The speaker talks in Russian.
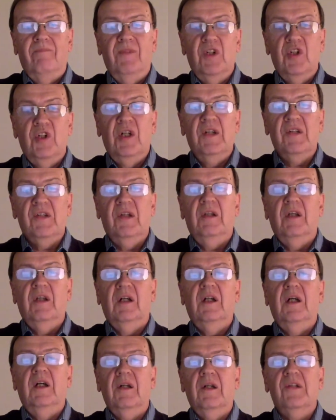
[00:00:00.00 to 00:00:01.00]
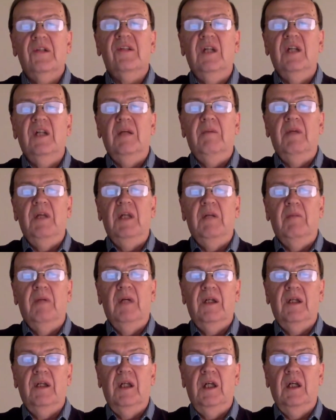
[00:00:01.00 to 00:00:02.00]
Сейчас это ГРЦ имени
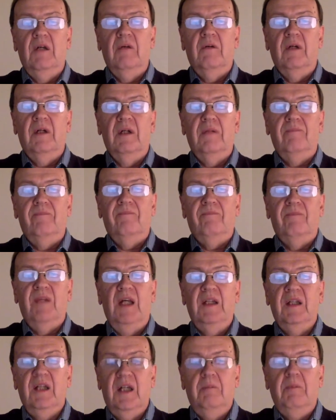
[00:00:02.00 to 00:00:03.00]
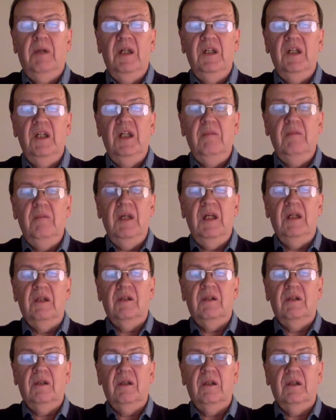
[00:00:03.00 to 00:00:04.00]
Макеева. Это, ЭТКБ не
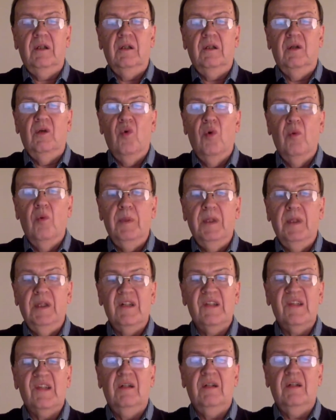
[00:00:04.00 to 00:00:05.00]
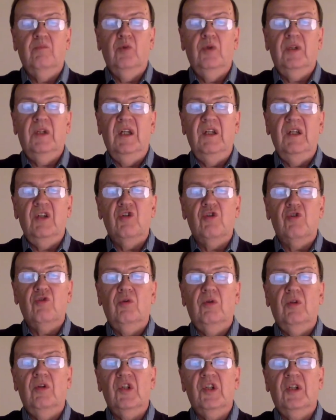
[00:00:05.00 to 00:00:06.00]
имеет э, опыт разработки
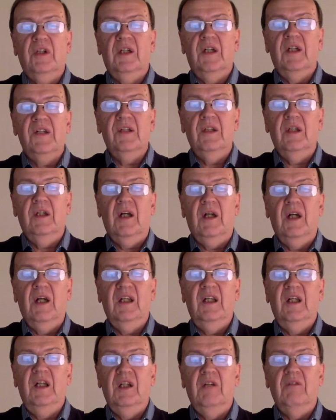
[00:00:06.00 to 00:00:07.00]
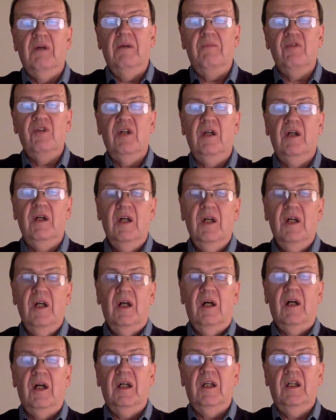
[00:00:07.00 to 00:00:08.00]
тяжелых жидкостных ракет и вообще
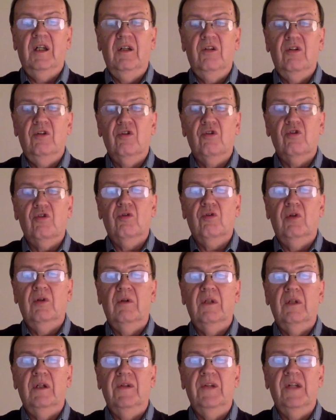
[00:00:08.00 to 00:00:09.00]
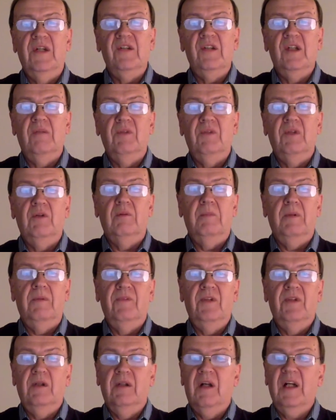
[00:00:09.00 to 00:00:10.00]
ракет тяжелого
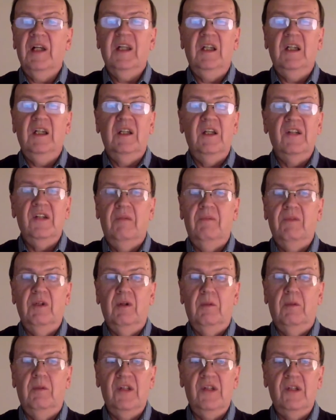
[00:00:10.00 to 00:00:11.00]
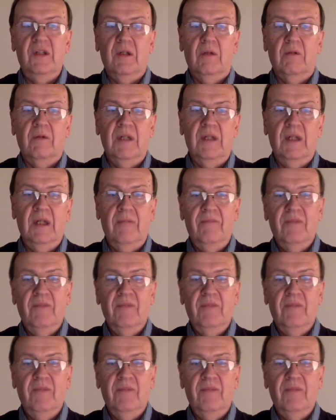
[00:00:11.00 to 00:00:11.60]
наземного, ракет наземного базирования.